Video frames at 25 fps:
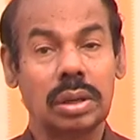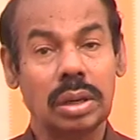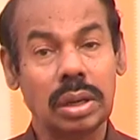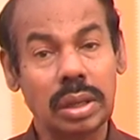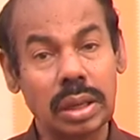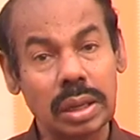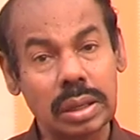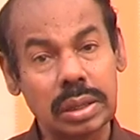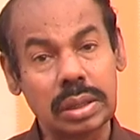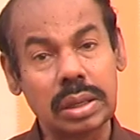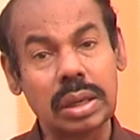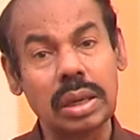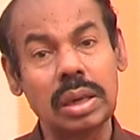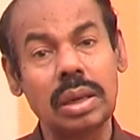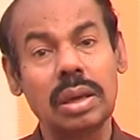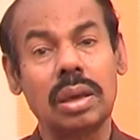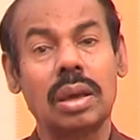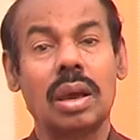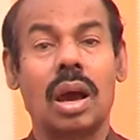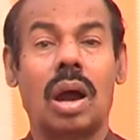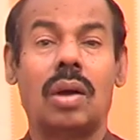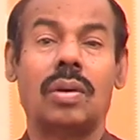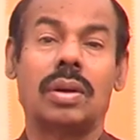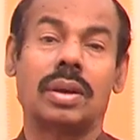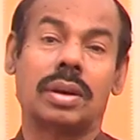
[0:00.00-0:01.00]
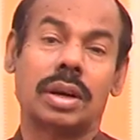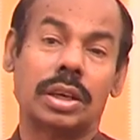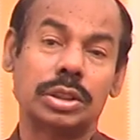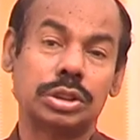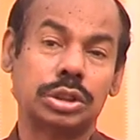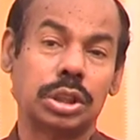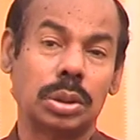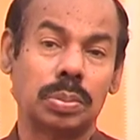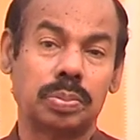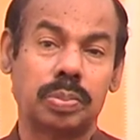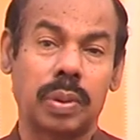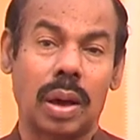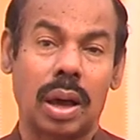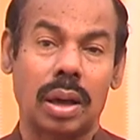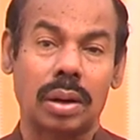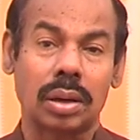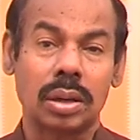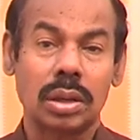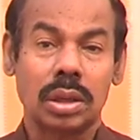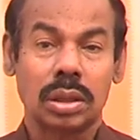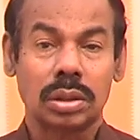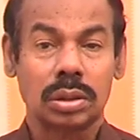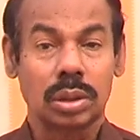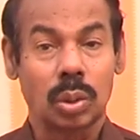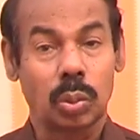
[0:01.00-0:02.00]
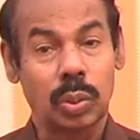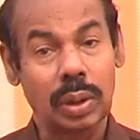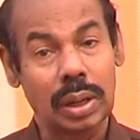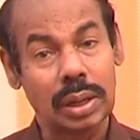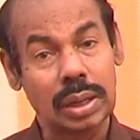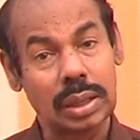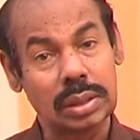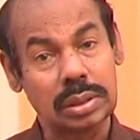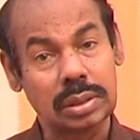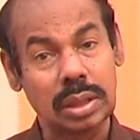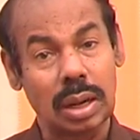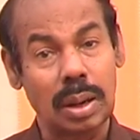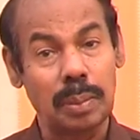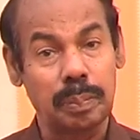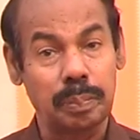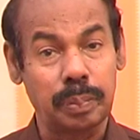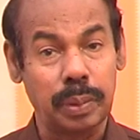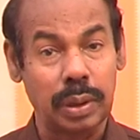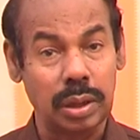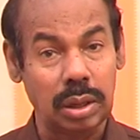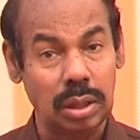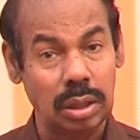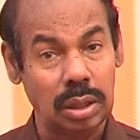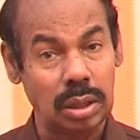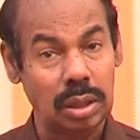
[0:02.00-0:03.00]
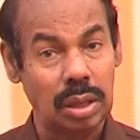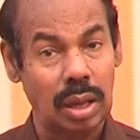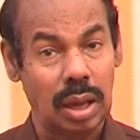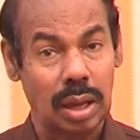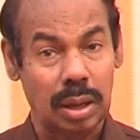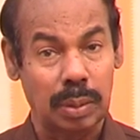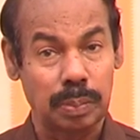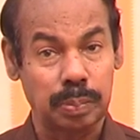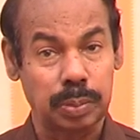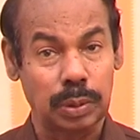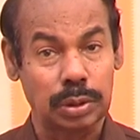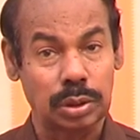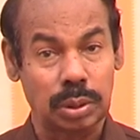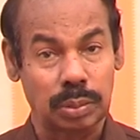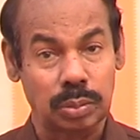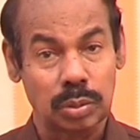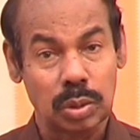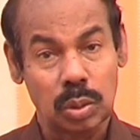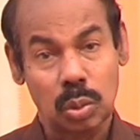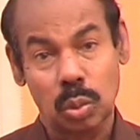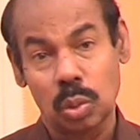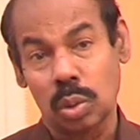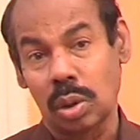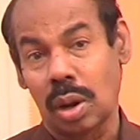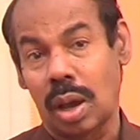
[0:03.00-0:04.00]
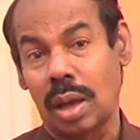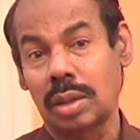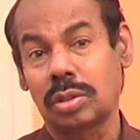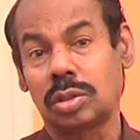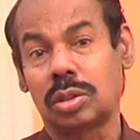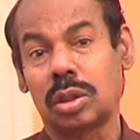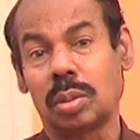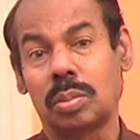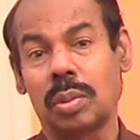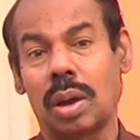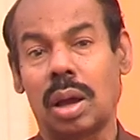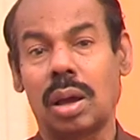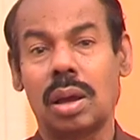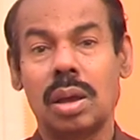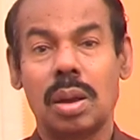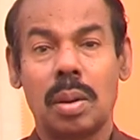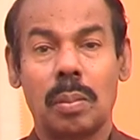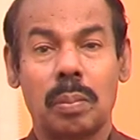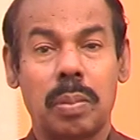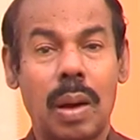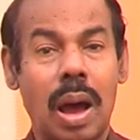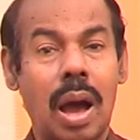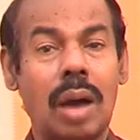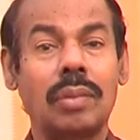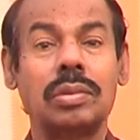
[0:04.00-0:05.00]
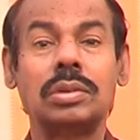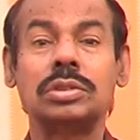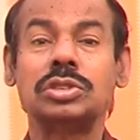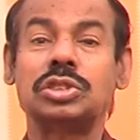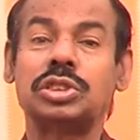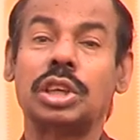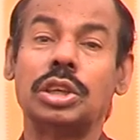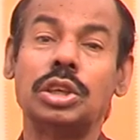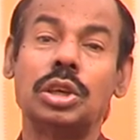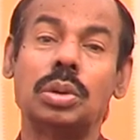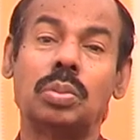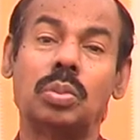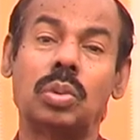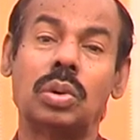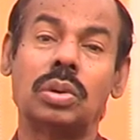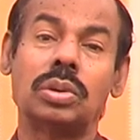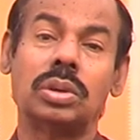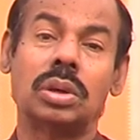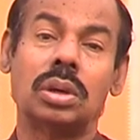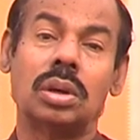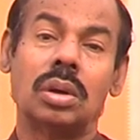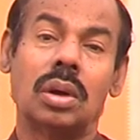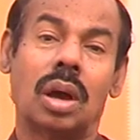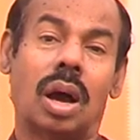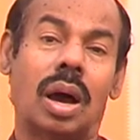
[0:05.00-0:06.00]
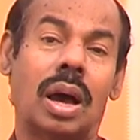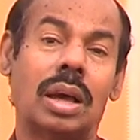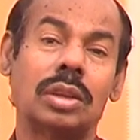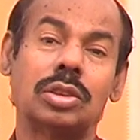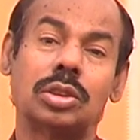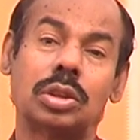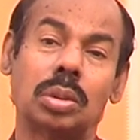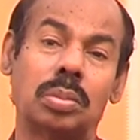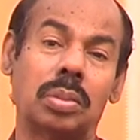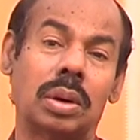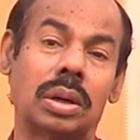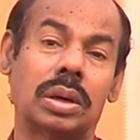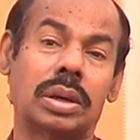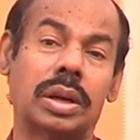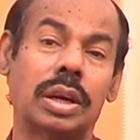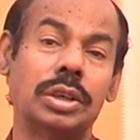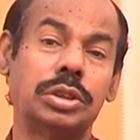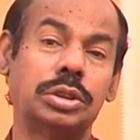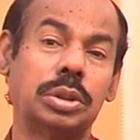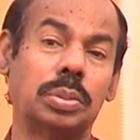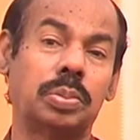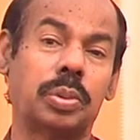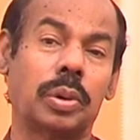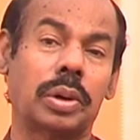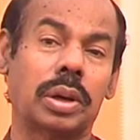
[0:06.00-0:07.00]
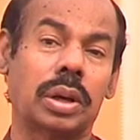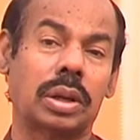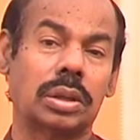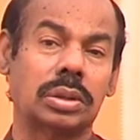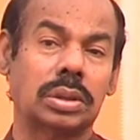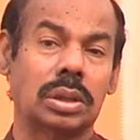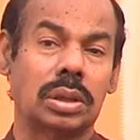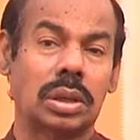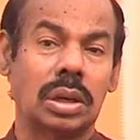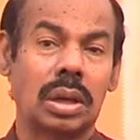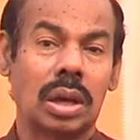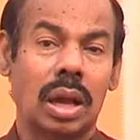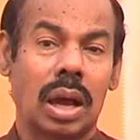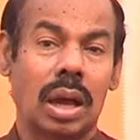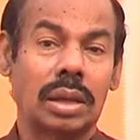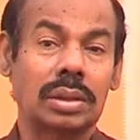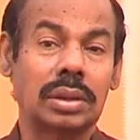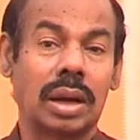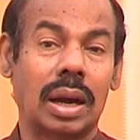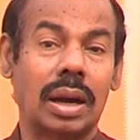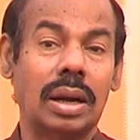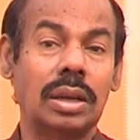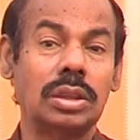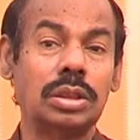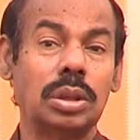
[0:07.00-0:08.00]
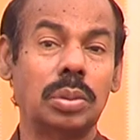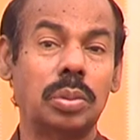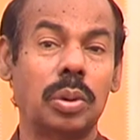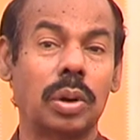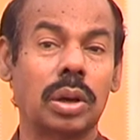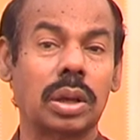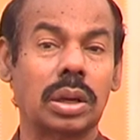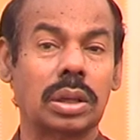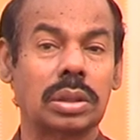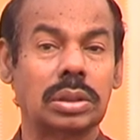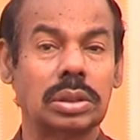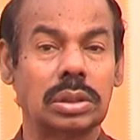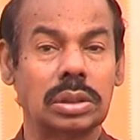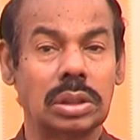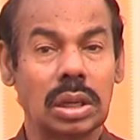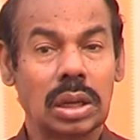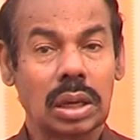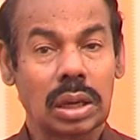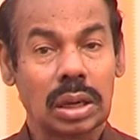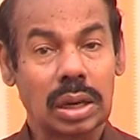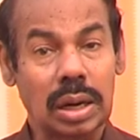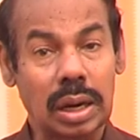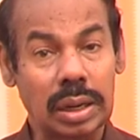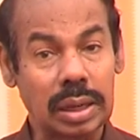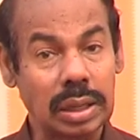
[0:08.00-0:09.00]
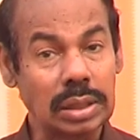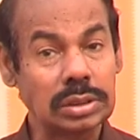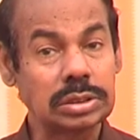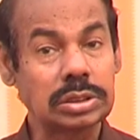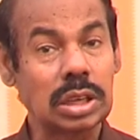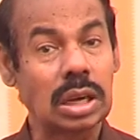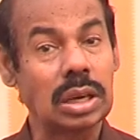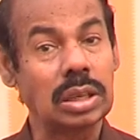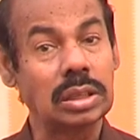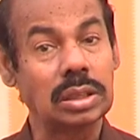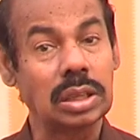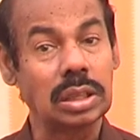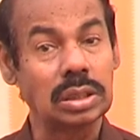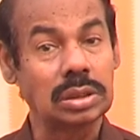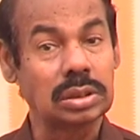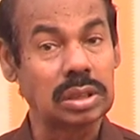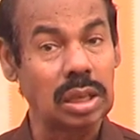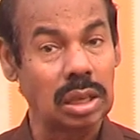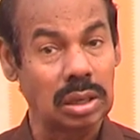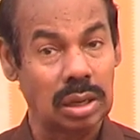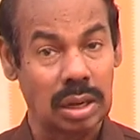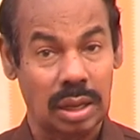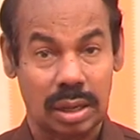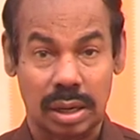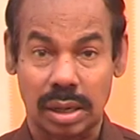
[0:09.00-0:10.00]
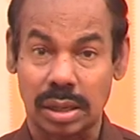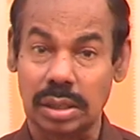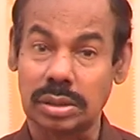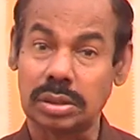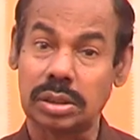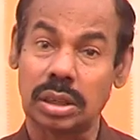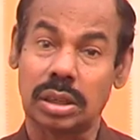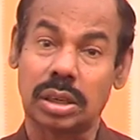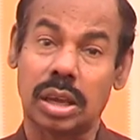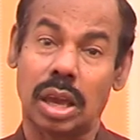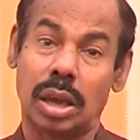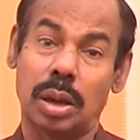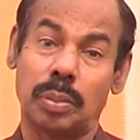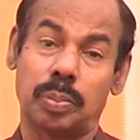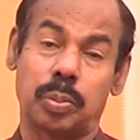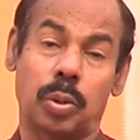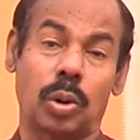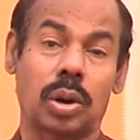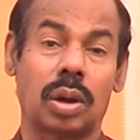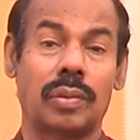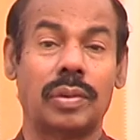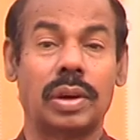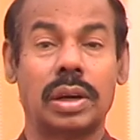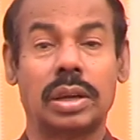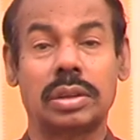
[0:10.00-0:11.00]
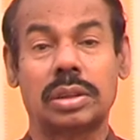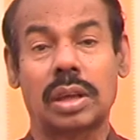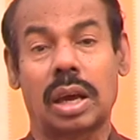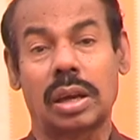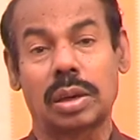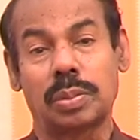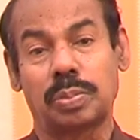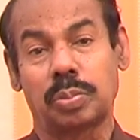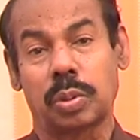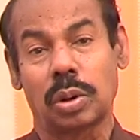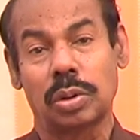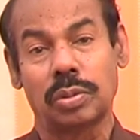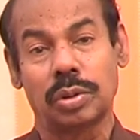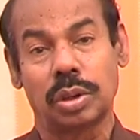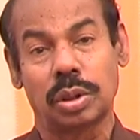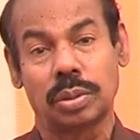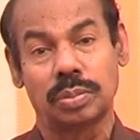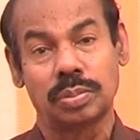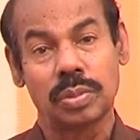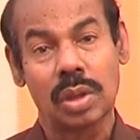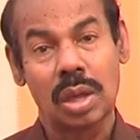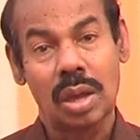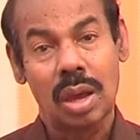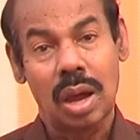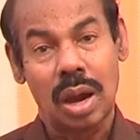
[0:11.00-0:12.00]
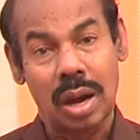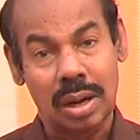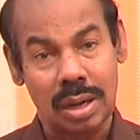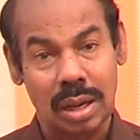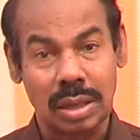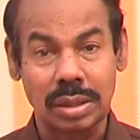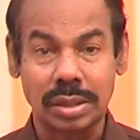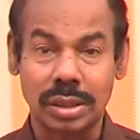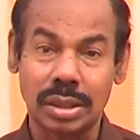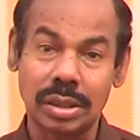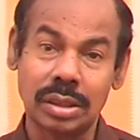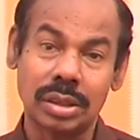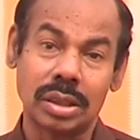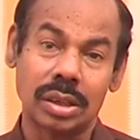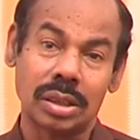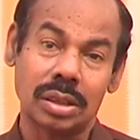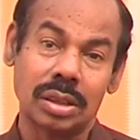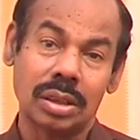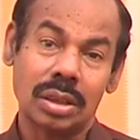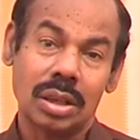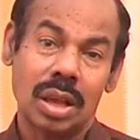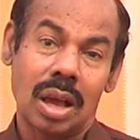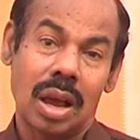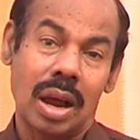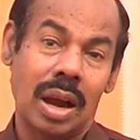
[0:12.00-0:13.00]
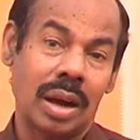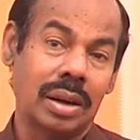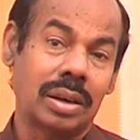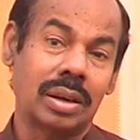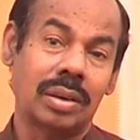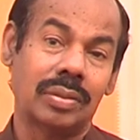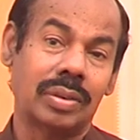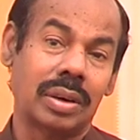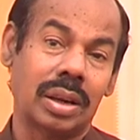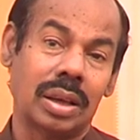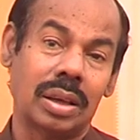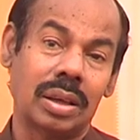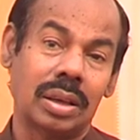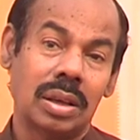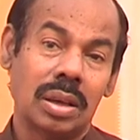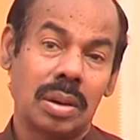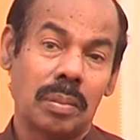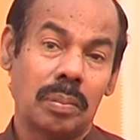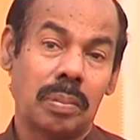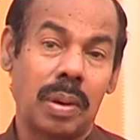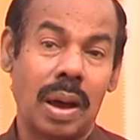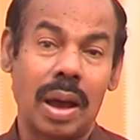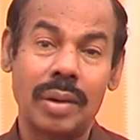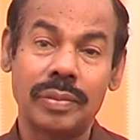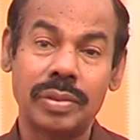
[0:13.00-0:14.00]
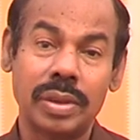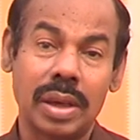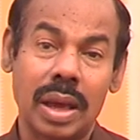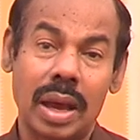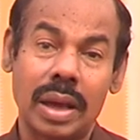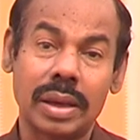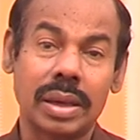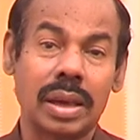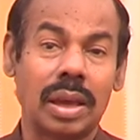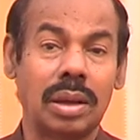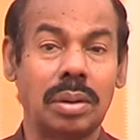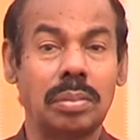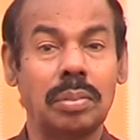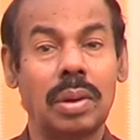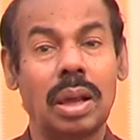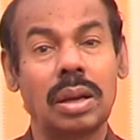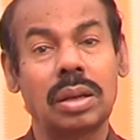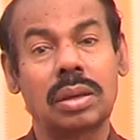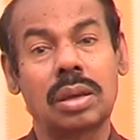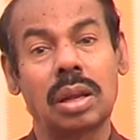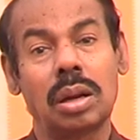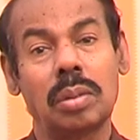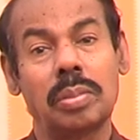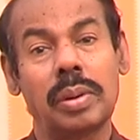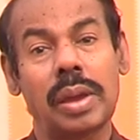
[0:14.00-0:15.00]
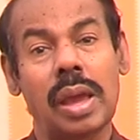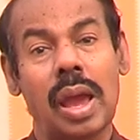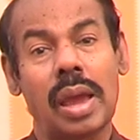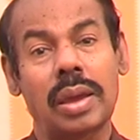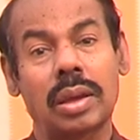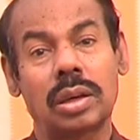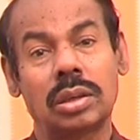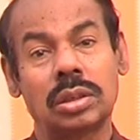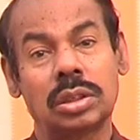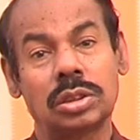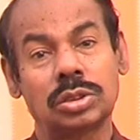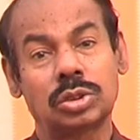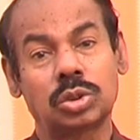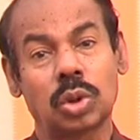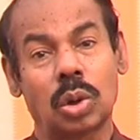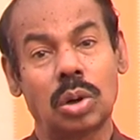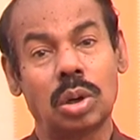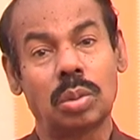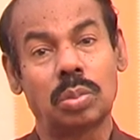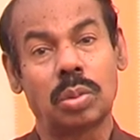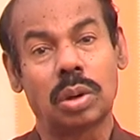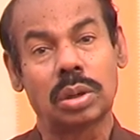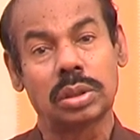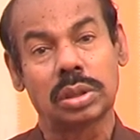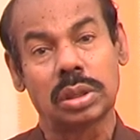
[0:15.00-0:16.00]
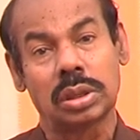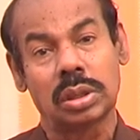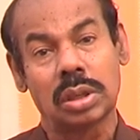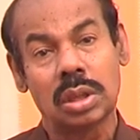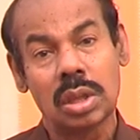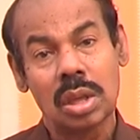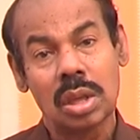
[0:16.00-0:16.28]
நீக்கி அவளை ரட்சிப்பார் இந்த உலகத்திலே பெரிய அற்புதம் உன் ஆத்துமா பாவம் செய்யும் பொழுது ஆத்மா கெட்டு போகிறது அது அழிந்து போகிறது கடைசியில் நித்திய நரகத்துக்கே போக வேண்டியதாகி போய்விடும் ஆனால் இன்று ஆண்டவரே பாவியாகிய என்மேல் கிருபையாக இருந்து சொல்லும் பொழுது